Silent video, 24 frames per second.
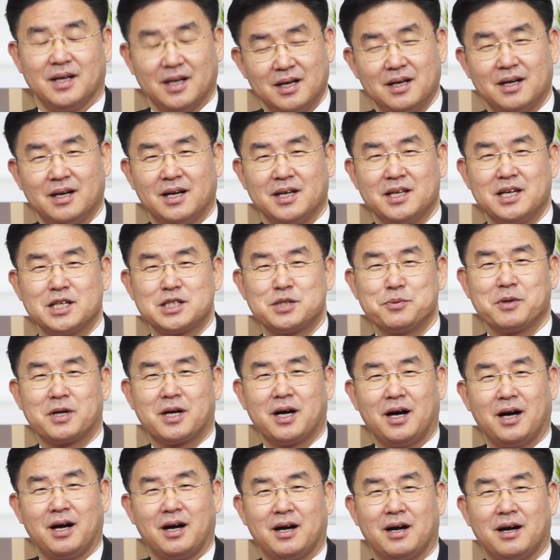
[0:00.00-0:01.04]

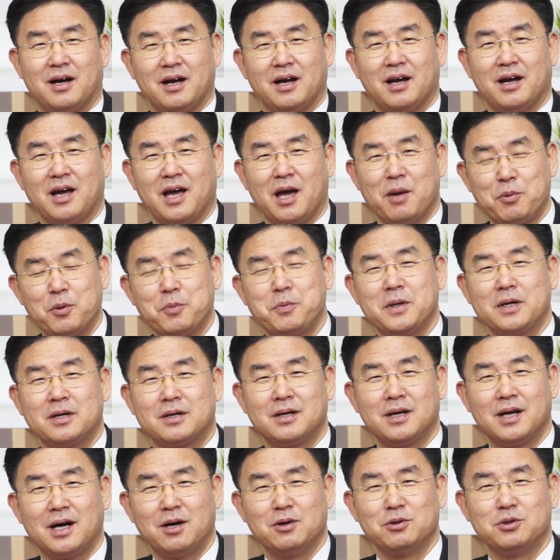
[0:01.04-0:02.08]
안녕하십니까. FP
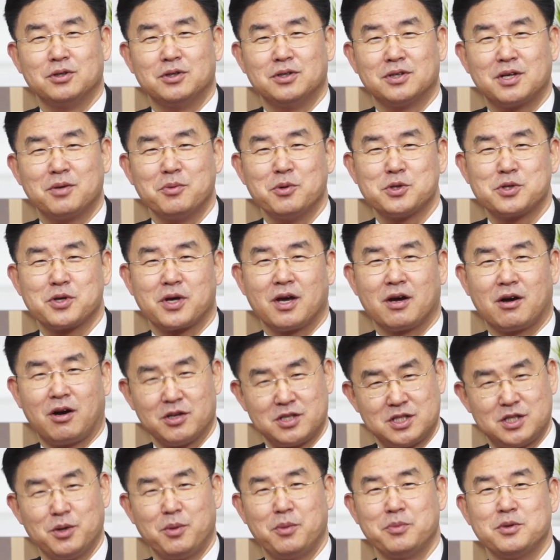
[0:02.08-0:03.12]
클라우드 김효석의
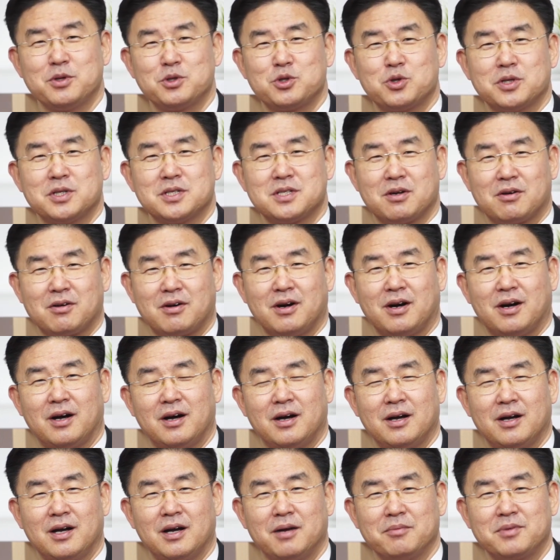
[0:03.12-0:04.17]
거침없는
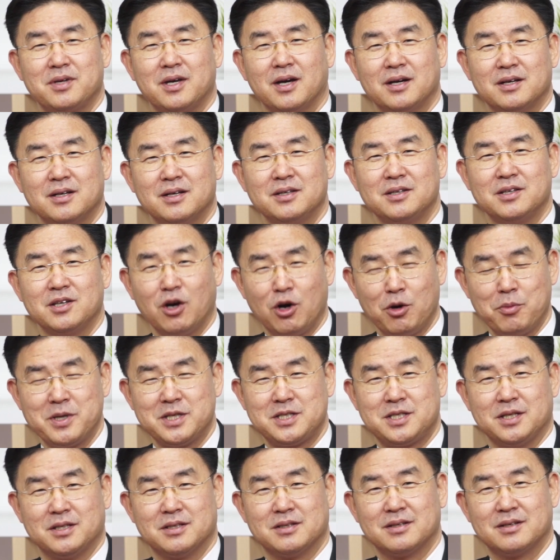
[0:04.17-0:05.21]
초대석과 함께하는 영업의
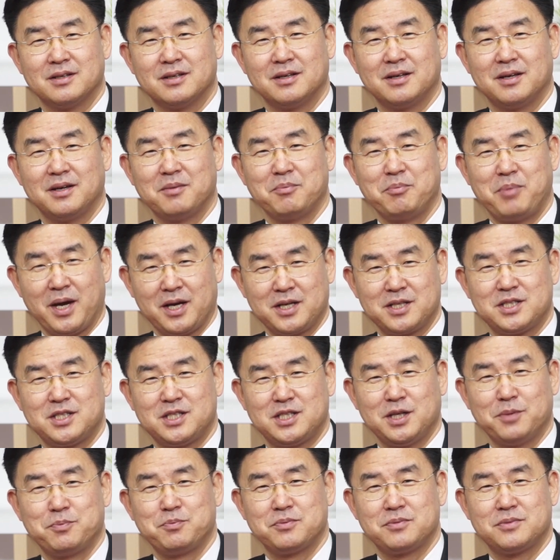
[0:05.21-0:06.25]
신
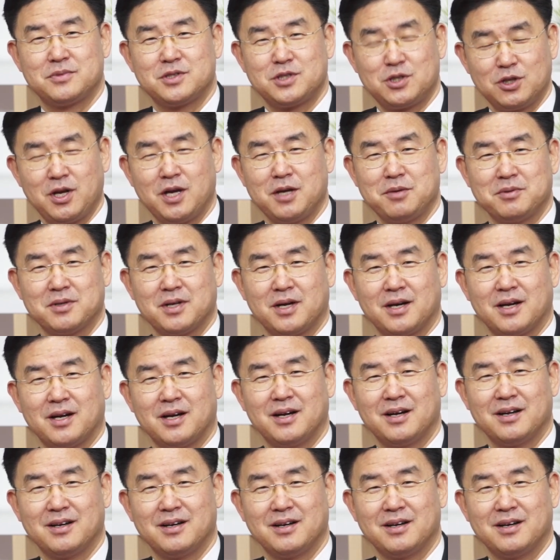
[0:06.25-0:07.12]
117회입니다.